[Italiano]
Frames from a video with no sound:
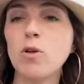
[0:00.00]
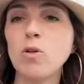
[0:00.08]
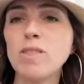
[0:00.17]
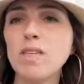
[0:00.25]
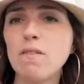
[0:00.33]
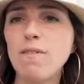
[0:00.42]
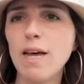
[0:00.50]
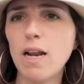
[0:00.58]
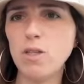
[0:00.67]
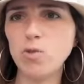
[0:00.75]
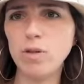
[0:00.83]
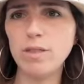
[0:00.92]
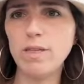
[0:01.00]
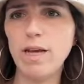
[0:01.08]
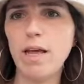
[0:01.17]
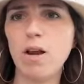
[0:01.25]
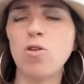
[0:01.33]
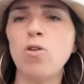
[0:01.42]
conservare al suo
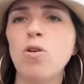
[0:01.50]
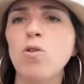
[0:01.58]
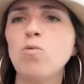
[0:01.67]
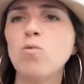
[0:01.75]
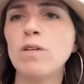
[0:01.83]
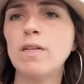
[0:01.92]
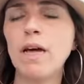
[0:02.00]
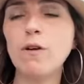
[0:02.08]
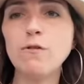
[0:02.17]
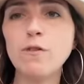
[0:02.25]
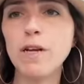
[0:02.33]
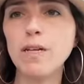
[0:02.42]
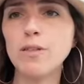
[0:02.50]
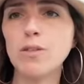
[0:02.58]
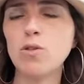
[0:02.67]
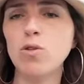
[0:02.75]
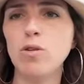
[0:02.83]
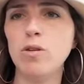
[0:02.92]
interno un
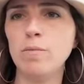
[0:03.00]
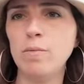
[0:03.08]
affresco